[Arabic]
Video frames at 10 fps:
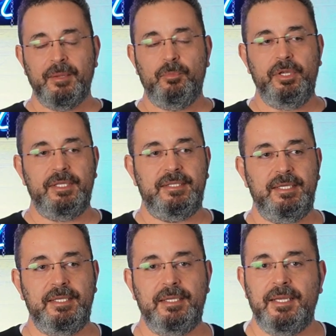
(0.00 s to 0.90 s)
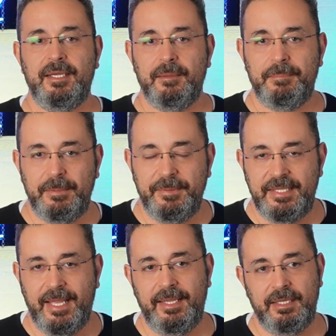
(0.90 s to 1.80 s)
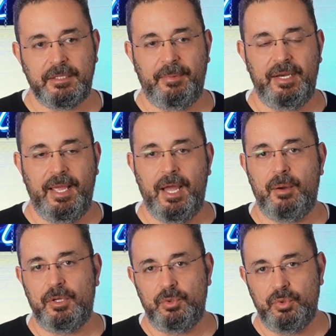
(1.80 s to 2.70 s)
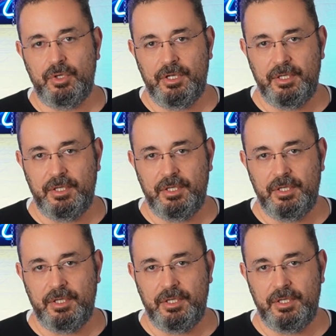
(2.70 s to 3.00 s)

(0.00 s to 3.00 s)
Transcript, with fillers: محي الدين بالبدايه طبعا حاولوا آه،